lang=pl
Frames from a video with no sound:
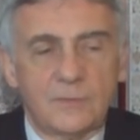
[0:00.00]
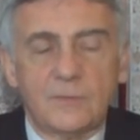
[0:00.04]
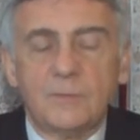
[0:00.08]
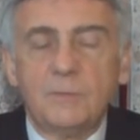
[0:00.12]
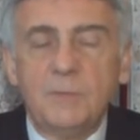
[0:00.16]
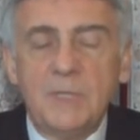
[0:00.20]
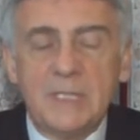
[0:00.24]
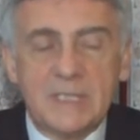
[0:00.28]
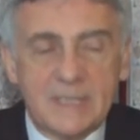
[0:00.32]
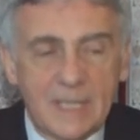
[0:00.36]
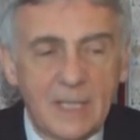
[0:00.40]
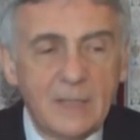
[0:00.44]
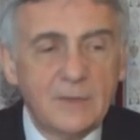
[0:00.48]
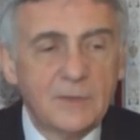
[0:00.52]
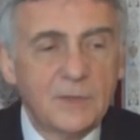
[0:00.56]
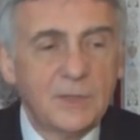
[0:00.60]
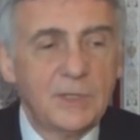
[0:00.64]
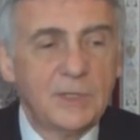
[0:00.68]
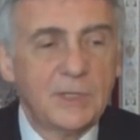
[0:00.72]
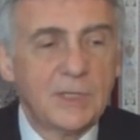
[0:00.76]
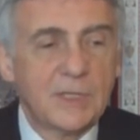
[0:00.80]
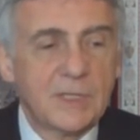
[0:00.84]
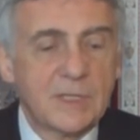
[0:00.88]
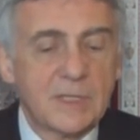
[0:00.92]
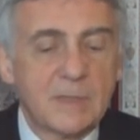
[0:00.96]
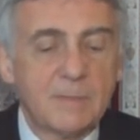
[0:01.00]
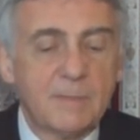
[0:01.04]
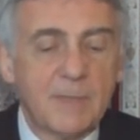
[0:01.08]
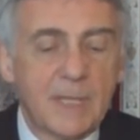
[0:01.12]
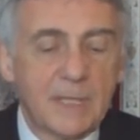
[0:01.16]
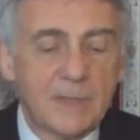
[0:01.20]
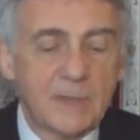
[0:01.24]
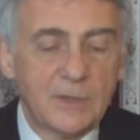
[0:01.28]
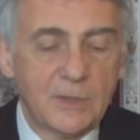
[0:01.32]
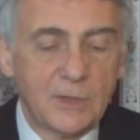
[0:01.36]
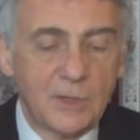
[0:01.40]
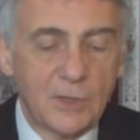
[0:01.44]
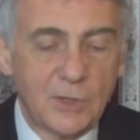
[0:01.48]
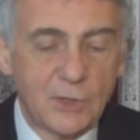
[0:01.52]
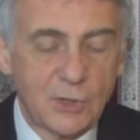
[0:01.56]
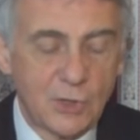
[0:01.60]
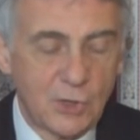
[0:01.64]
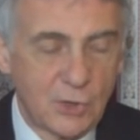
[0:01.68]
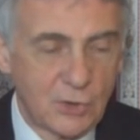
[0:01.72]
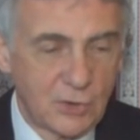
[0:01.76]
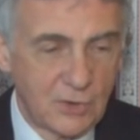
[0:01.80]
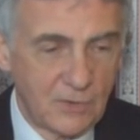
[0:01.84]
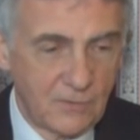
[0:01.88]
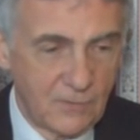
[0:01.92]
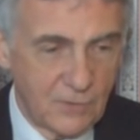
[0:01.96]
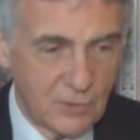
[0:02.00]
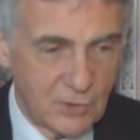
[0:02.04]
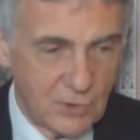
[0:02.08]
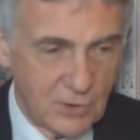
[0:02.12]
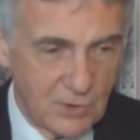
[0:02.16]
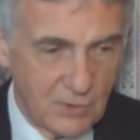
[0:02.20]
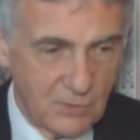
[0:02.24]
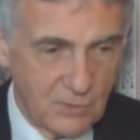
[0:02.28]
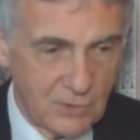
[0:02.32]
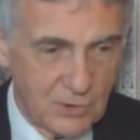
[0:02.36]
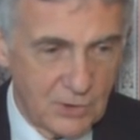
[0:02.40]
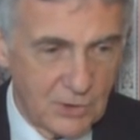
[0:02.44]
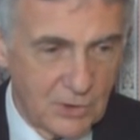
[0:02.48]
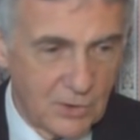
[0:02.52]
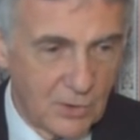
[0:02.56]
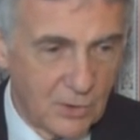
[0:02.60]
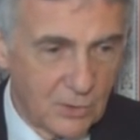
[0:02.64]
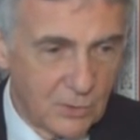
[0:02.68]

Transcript: wpisany jest pan Krzysztof Książek.